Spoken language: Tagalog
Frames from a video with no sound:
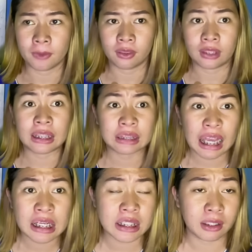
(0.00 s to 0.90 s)
ang
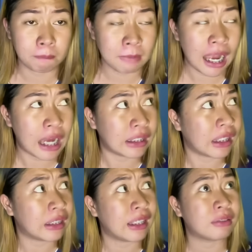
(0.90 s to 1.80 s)
taas ng baha
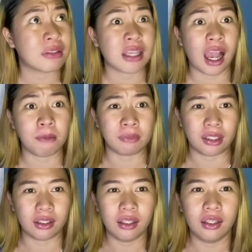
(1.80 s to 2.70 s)
din dito sa
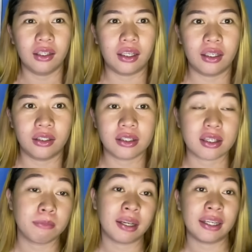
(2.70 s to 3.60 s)
amin. And sa
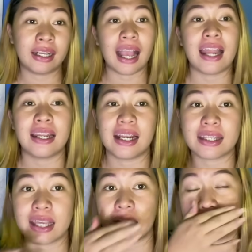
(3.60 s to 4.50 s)
mga nag-aalala
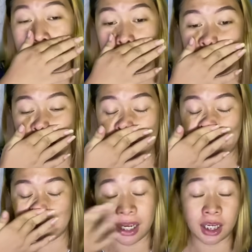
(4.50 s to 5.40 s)
sa akin, mga
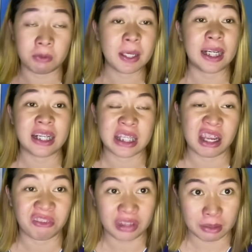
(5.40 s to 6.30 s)
minamahal, we are
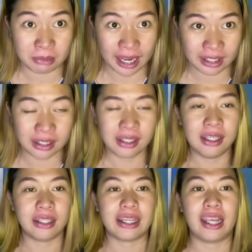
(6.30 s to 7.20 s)
safe naman
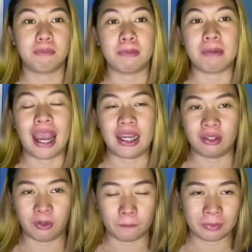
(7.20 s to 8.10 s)
kahit
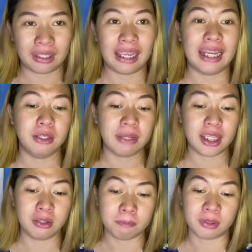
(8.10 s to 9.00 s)
papaano. Anyway,
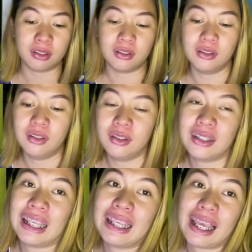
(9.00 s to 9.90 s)
yun po.
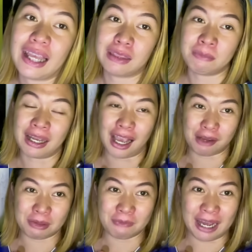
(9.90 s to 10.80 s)
Ingat mga
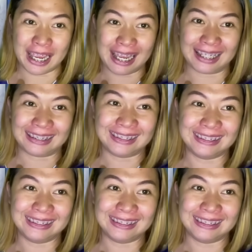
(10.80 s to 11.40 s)
kababayan.